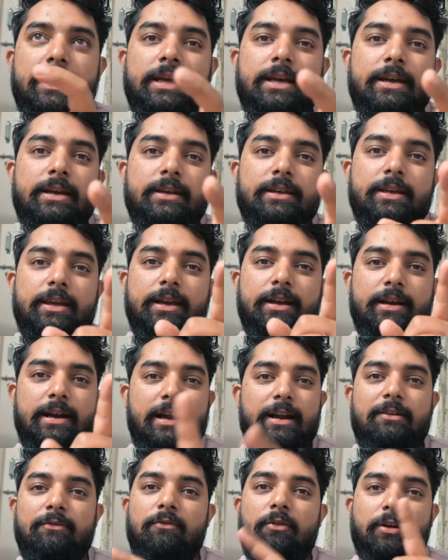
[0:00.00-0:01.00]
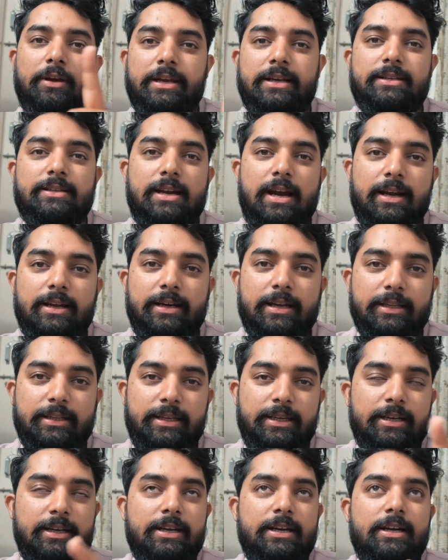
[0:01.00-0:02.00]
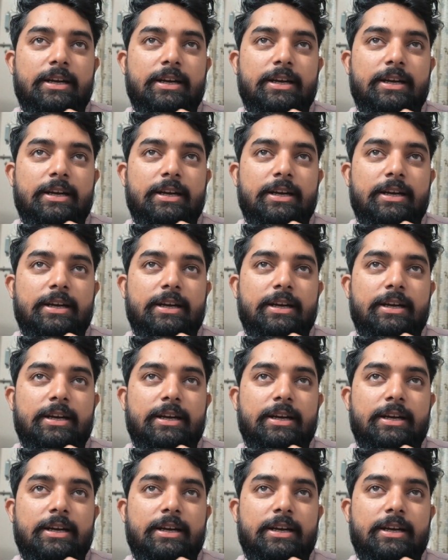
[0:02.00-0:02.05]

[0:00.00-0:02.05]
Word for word: मैंने ये रैंडम व्लॉगिंग स्टार्ट करी थी